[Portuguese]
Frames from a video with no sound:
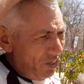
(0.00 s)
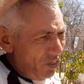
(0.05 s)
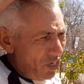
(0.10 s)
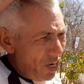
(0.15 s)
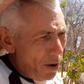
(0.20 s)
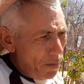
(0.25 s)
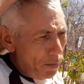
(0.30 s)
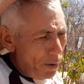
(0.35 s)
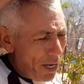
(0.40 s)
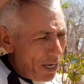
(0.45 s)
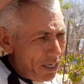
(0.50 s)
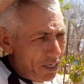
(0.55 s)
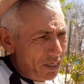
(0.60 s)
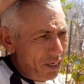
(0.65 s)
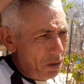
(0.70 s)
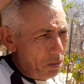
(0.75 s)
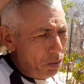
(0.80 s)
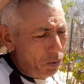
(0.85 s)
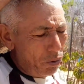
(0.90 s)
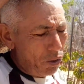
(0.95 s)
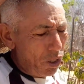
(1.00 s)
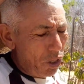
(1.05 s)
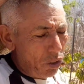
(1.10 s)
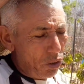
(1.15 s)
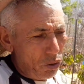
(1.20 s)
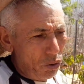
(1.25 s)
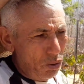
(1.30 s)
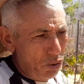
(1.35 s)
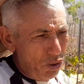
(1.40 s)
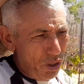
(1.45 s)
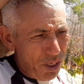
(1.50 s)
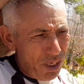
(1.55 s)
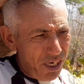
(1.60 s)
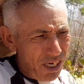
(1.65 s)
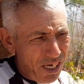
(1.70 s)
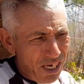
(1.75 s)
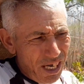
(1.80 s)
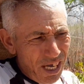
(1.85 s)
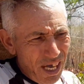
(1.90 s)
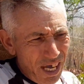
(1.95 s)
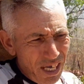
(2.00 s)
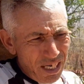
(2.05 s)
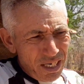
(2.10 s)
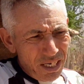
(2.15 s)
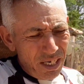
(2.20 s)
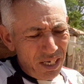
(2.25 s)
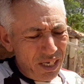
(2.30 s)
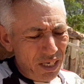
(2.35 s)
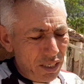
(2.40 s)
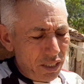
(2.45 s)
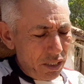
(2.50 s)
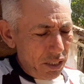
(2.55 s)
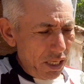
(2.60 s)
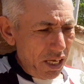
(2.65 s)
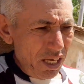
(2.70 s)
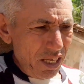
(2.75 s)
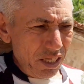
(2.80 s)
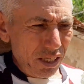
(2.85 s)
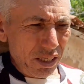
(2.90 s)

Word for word: Já passei por quintura, assim, nem